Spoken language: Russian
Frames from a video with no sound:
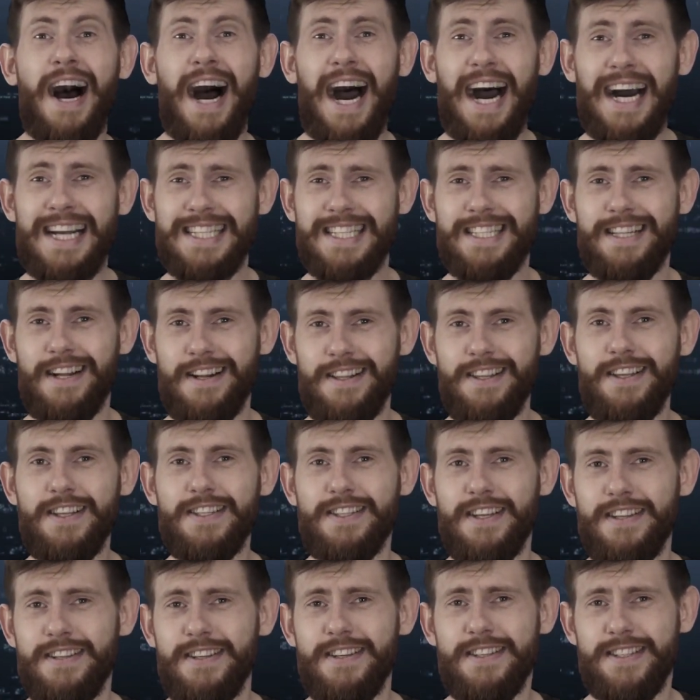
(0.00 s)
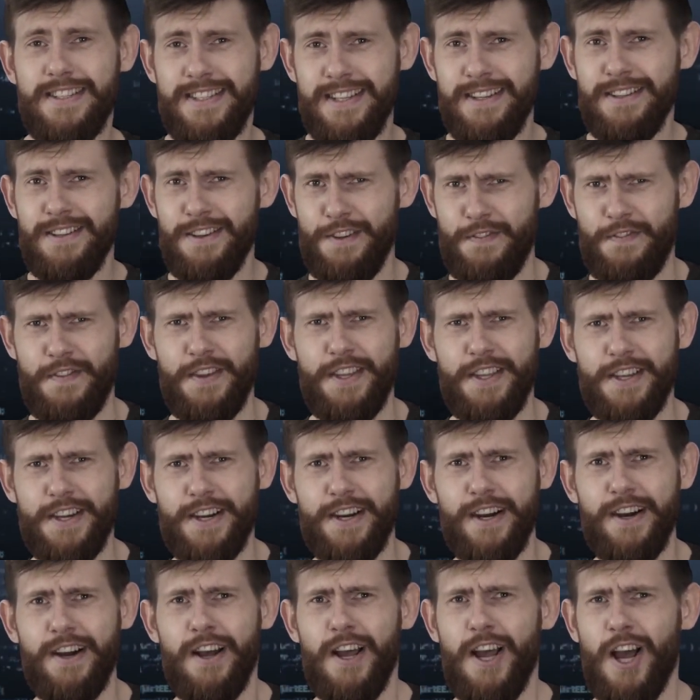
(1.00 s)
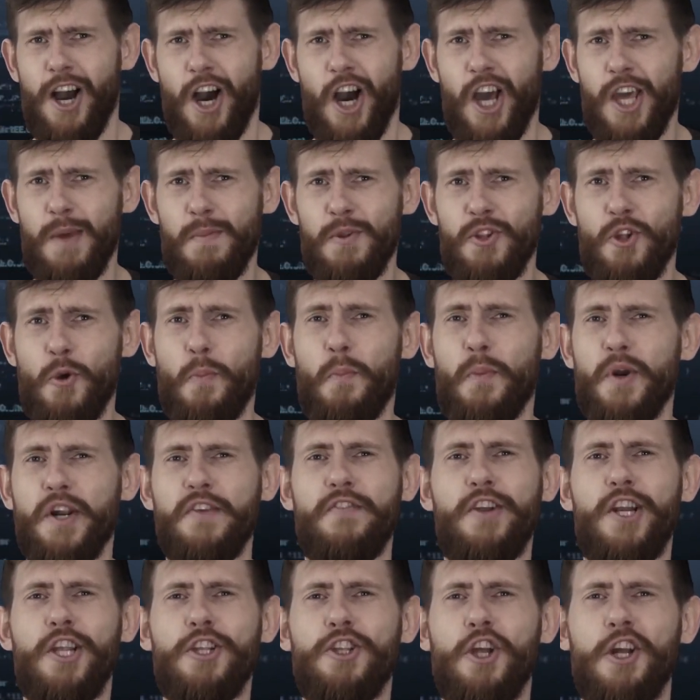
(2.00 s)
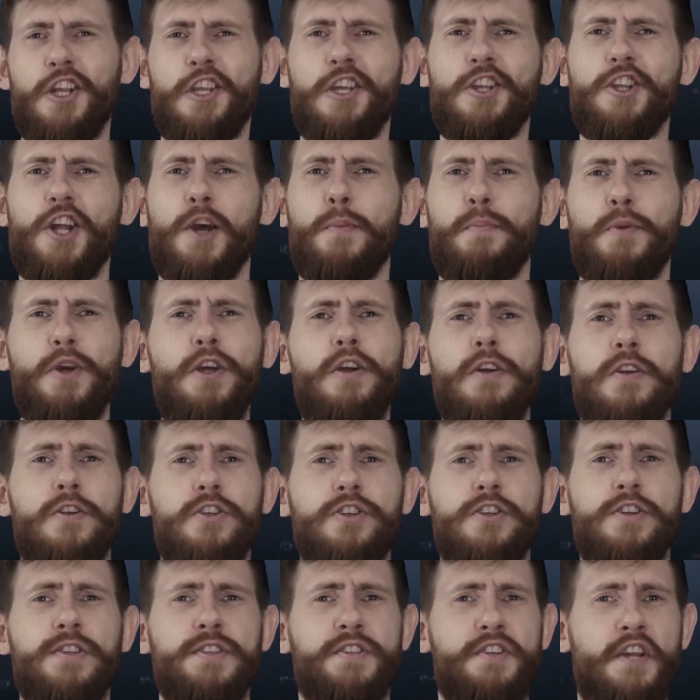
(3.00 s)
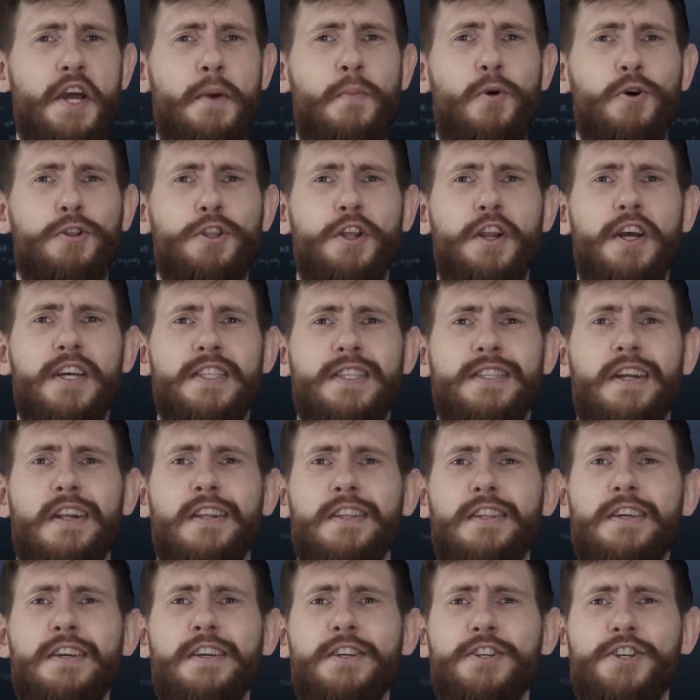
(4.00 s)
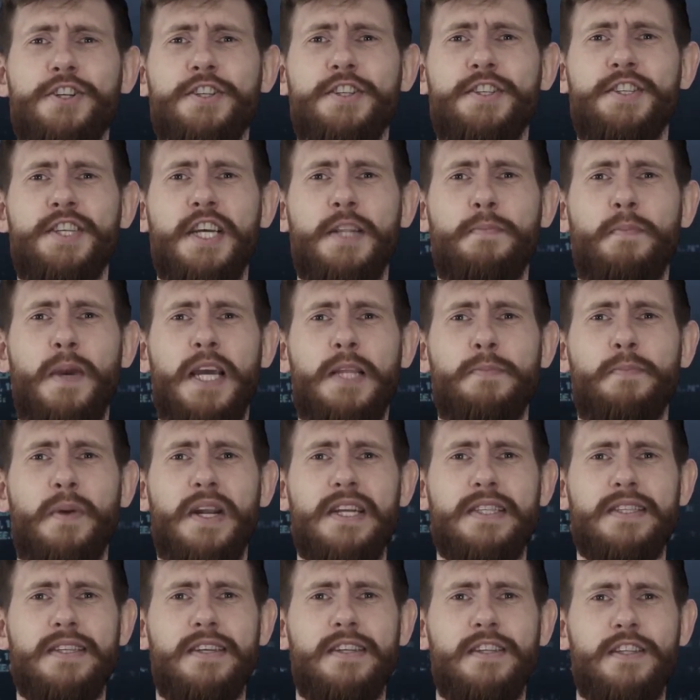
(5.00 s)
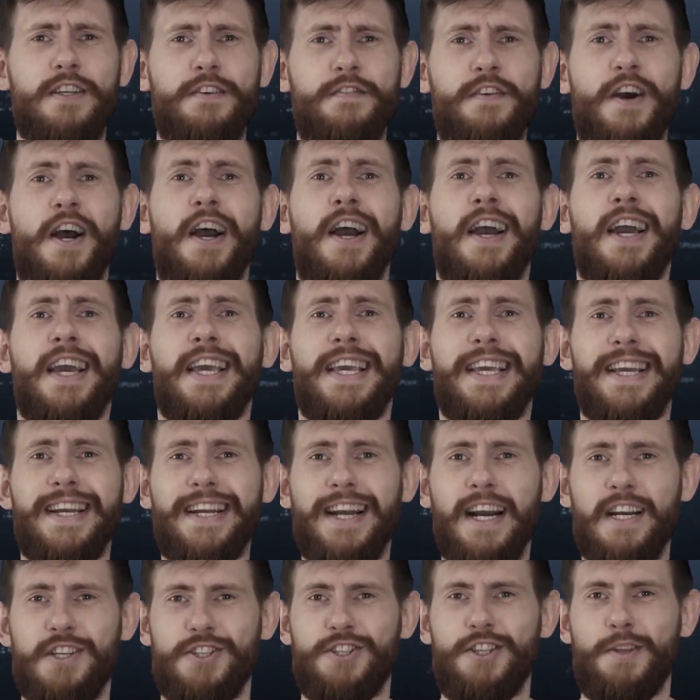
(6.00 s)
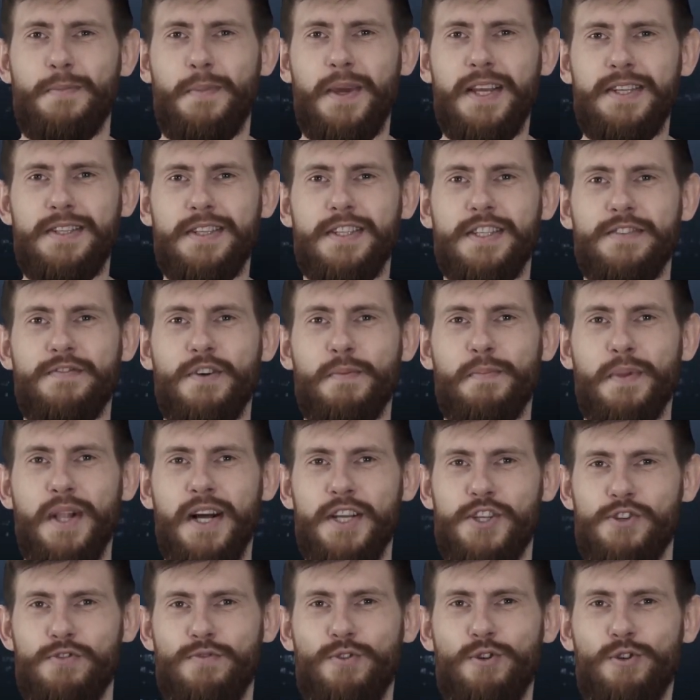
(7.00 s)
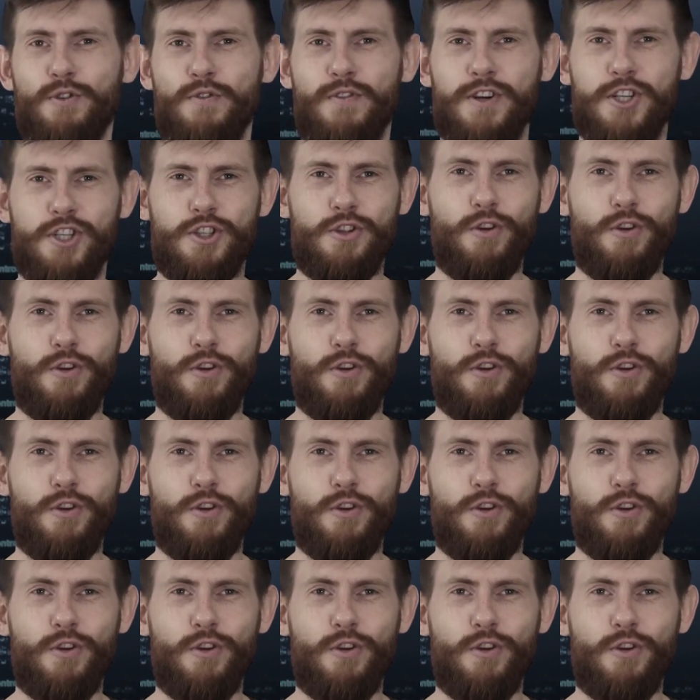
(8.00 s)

а остальные за них сделали финика, а именно провели торги на бирже, заработали остальные 65% и каждый месяц выплачивают ваш